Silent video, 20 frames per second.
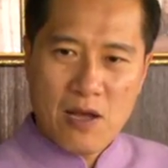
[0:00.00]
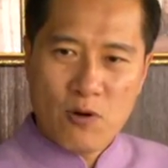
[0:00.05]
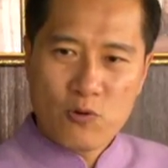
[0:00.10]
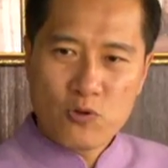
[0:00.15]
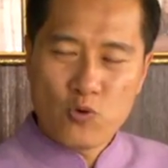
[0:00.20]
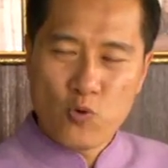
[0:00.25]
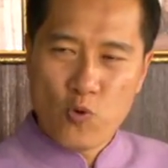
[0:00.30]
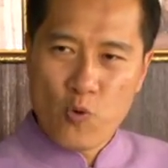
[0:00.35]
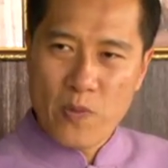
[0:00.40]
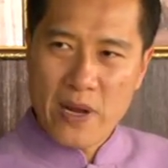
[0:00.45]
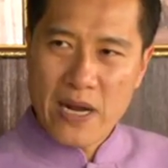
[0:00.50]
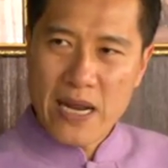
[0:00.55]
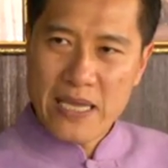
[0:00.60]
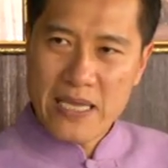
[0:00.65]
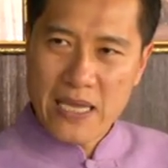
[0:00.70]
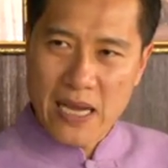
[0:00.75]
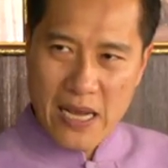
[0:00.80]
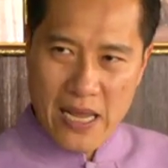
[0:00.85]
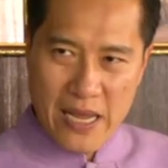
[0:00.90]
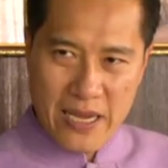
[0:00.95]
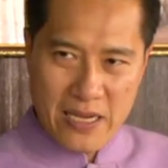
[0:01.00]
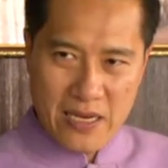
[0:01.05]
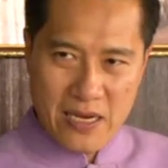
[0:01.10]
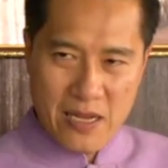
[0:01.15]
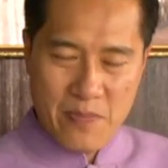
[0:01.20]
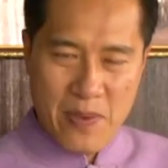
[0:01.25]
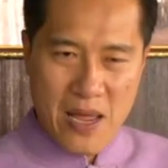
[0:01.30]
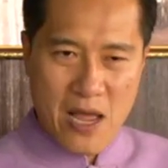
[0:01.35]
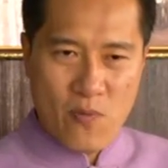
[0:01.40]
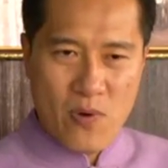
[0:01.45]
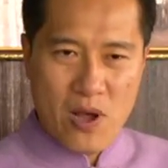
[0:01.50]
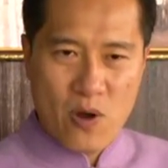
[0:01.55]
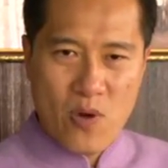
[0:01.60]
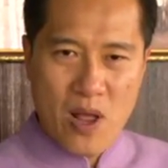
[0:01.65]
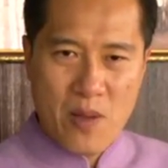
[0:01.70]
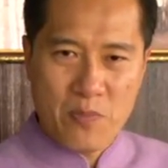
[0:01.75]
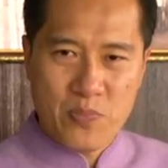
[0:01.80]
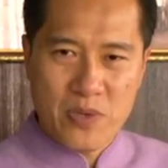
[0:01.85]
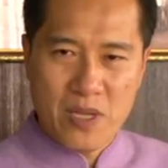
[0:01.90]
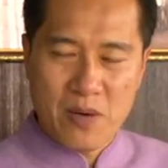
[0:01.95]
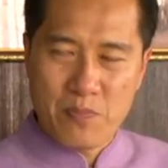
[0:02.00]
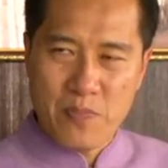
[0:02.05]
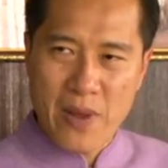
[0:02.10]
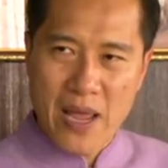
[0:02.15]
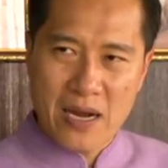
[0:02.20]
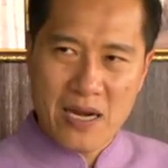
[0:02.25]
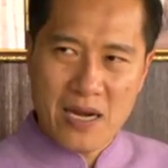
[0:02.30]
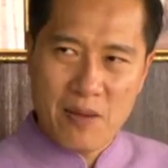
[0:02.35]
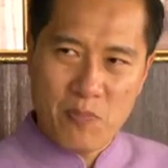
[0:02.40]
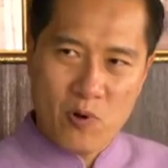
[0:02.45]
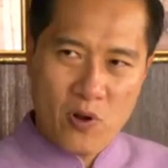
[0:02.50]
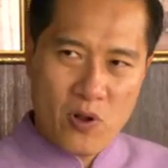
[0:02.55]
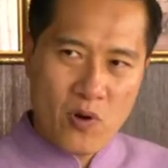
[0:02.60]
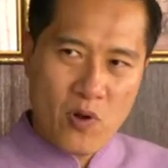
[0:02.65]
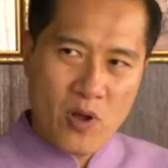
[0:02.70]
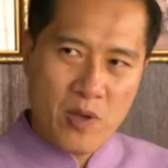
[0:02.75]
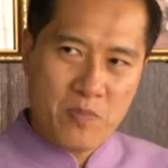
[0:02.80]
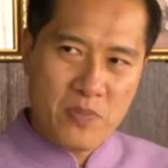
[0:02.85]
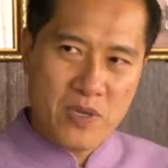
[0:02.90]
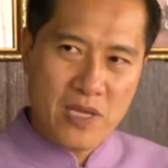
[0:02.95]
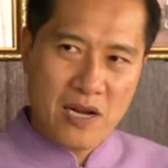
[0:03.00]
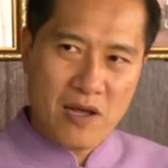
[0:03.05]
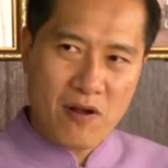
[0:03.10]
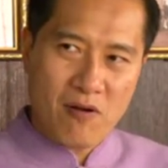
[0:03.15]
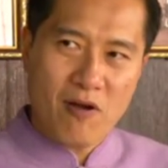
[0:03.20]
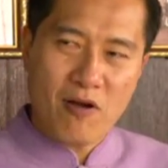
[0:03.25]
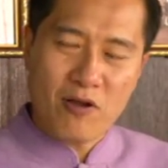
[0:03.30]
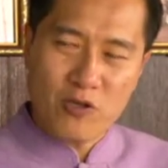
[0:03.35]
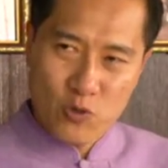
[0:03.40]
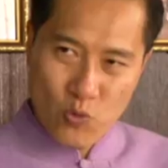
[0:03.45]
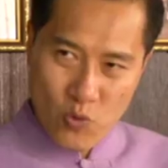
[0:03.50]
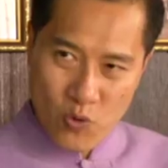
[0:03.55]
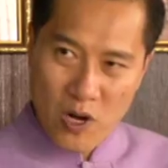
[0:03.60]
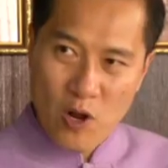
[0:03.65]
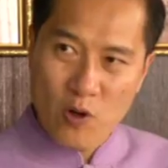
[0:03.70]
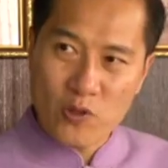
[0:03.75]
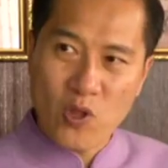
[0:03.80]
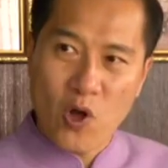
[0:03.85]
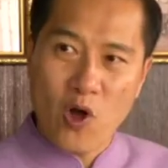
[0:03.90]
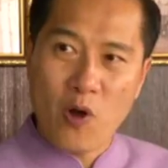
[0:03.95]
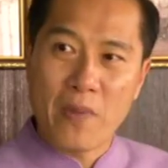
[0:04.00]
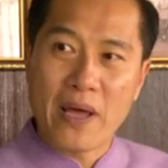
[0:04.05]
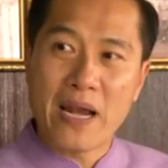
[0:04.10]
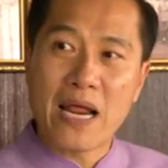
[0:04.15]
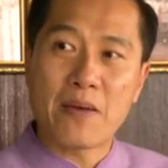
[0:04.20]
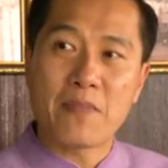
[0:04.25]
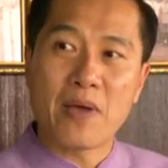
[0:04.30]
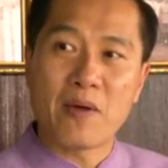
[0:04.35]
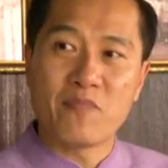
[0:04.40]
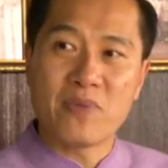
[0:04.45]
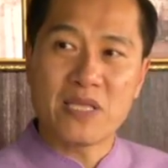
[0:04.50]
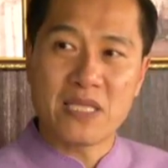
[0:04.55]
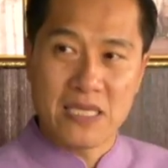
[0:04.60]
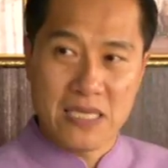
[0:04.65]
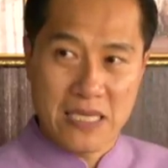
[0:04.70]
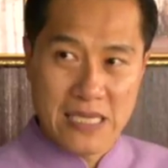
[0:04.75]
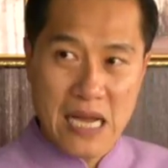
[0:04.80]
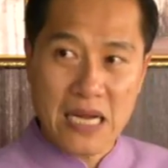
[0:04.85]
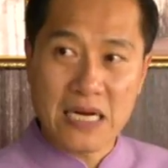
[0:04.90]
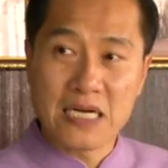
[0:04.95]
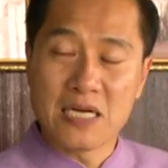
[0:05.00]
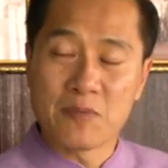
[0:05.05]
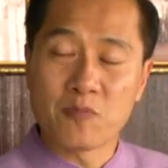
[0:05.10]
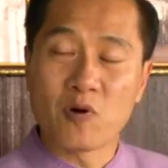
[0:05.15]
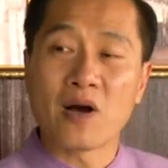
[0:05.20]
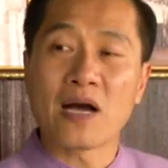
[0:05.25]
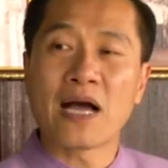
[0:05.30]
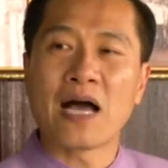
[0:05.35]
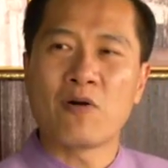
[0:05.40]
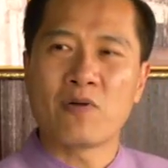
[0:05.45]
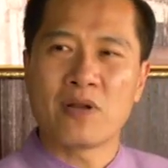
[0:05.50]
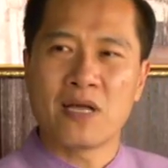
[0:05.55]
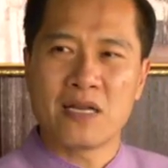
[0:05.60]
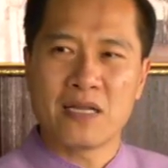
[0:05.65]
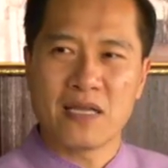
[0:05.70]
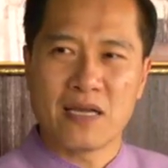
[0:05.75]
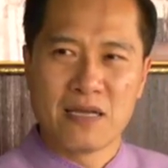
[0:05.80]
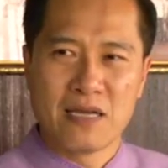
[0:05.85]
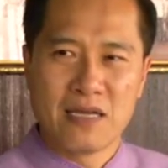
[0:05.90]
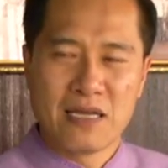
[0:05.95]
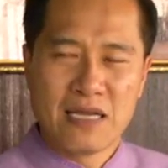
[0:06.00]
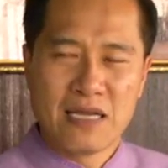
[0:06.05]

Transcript: เขาอยู่มาได้อย่างไรในภาวะความเปลี่ยนแปลงนับร้อยร้อยปีแล้วเขาอยู่ของเขาต่อมาได้แบบวิถีดั้งเดิมของเขานั้นเนี่ย